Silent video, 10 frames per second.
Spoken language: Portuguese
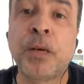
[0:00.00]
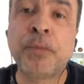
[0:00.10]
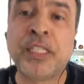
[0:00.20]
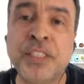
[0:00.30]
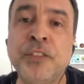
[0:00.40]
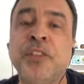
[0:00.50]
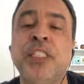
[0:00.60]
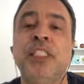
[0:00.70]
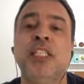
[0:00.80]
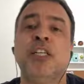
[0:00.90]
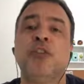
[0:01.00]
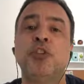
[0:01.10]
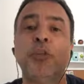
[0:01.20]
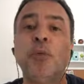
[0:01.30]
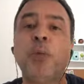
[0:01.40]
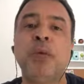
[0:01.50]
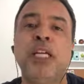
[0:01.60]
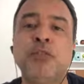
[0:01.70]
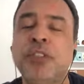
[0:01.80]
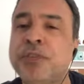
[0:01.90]
Mas enfim, hoje é o
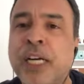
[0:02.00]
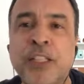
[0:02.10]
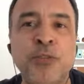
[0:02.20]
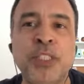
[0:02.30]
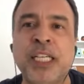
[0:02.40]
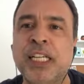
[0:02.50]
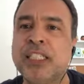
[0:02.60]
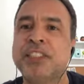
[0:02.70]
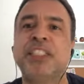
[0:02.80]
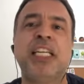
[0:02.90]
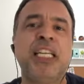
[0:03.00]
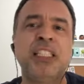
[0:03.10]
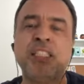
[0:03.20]
momento de fato de agradecer,